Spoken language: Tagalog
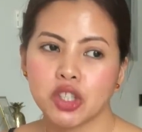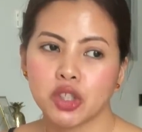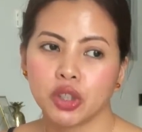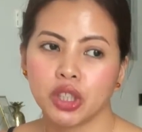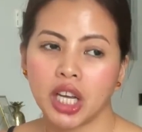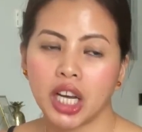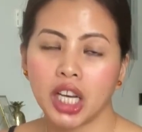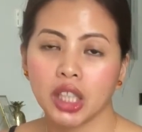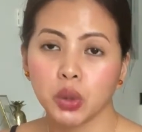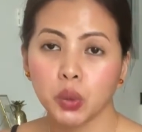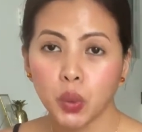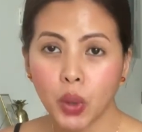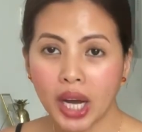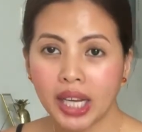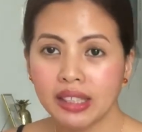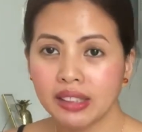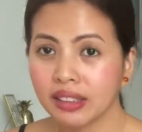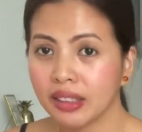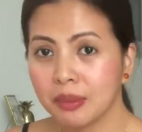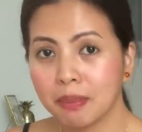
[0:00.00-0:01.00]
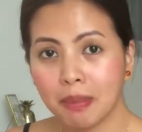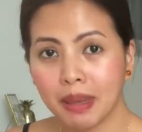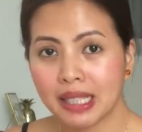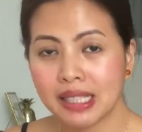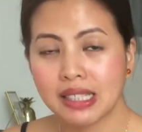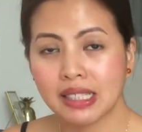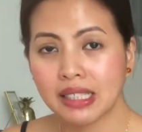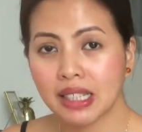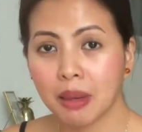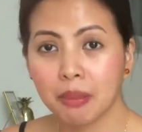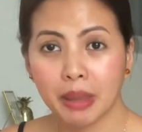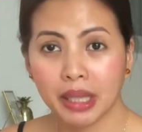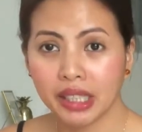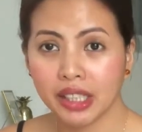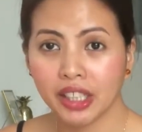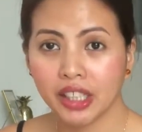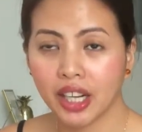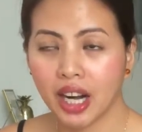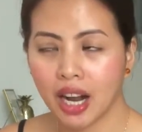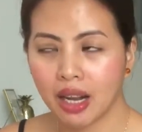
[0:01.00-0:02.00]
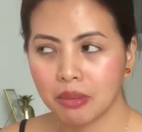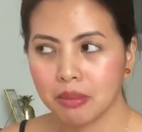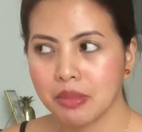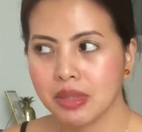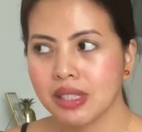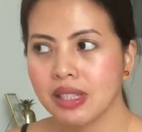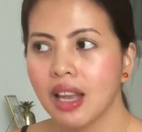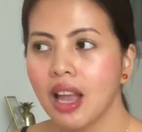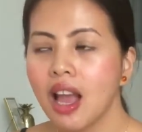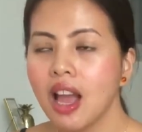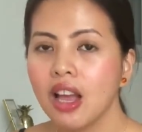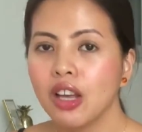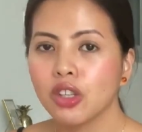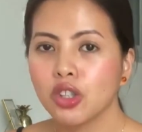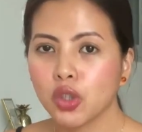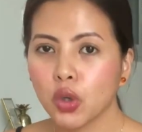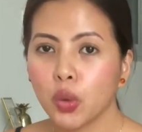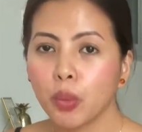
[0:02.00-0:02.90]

So, naka 200 plus kami dirhams. So,